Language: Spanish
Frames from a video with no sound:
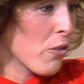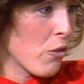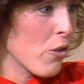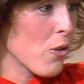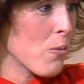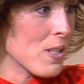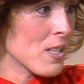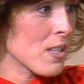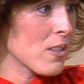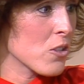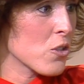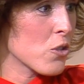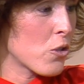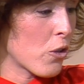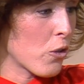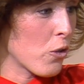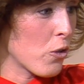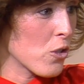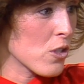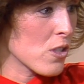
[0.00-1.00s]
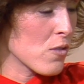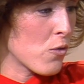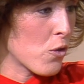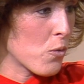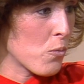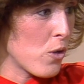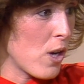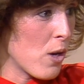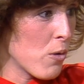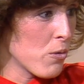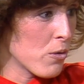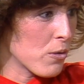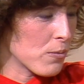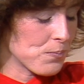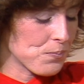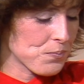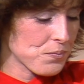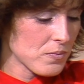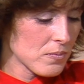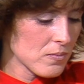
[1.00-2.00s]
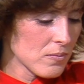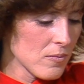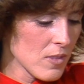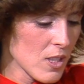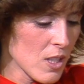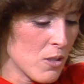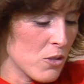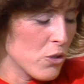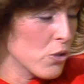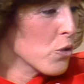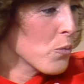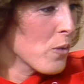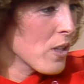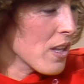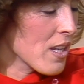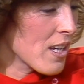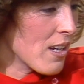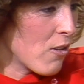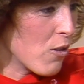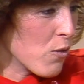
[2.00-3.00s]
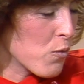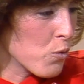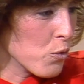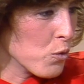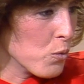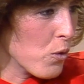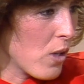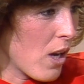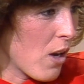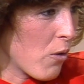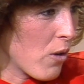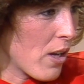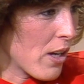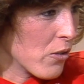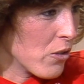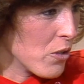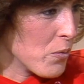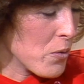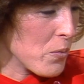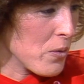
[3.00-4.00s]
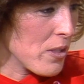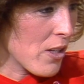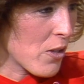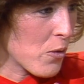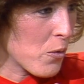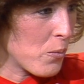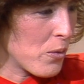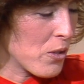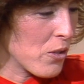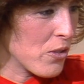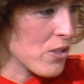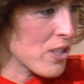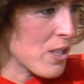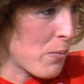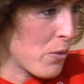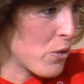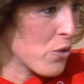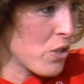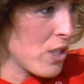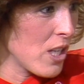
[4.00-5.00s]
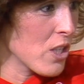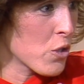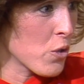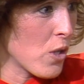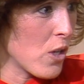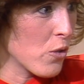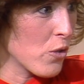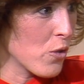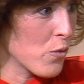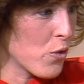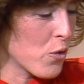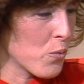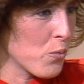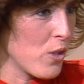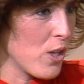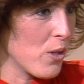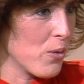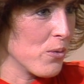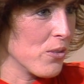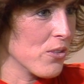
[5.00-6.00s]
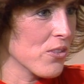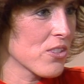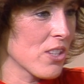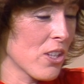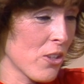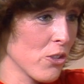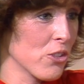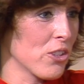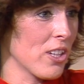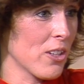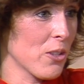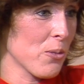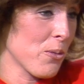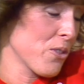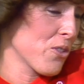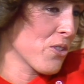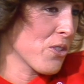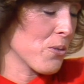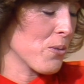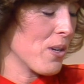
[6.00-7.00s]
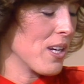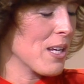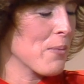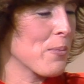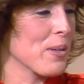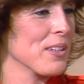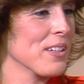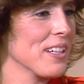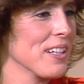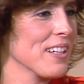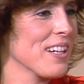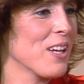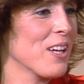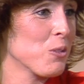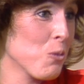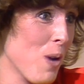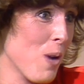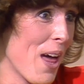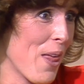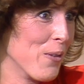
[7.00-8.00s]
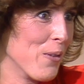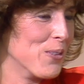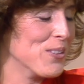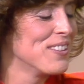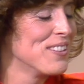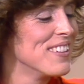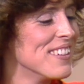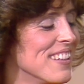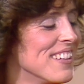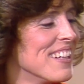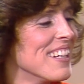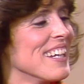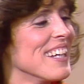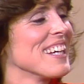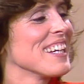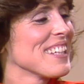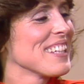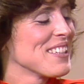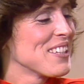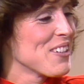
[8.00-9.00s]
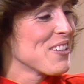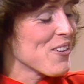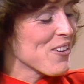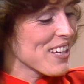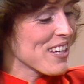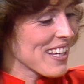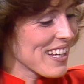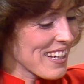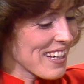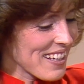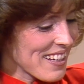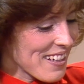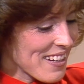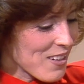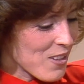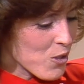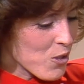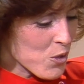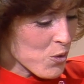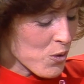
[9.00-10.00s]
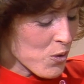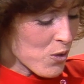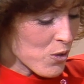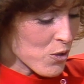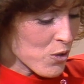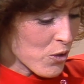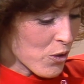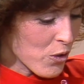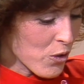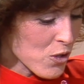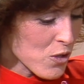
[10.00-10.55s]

a bastantes corredores de Fórmula 1. Yo no me he dedicado al fútbol a lo largo de mi vida como periodista, pero sí he hecho algo de Fórmula 1. Se nota, ¿no? Bueno, es igual, ya aprenderé a tu lado. Digo que eh, los, los corredores de